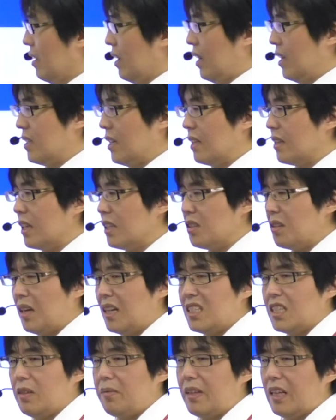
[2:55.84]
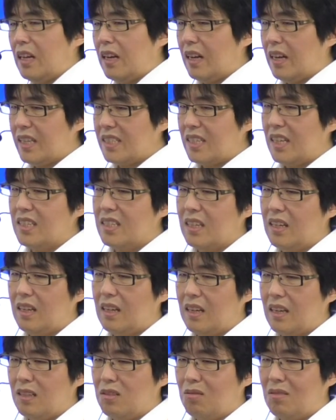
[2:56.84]
えー、3定18整備7月20日
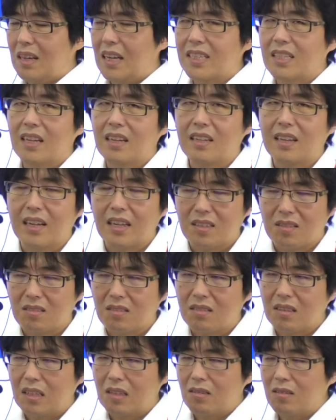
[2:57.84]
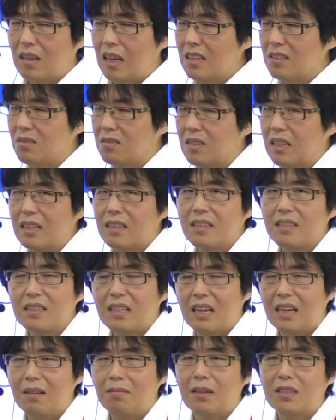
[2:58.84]
だからそこから3ヶ月っていう原則なんです
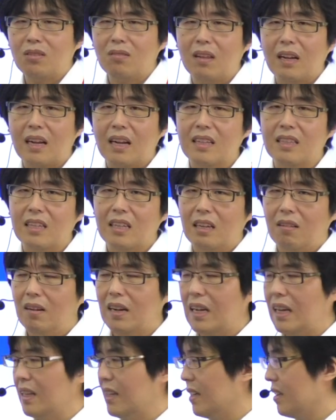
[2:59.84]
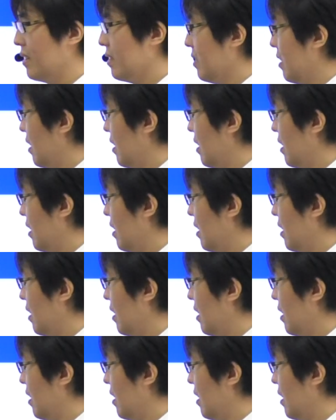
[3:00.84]
が、まあ、そんな簡単なわけないんです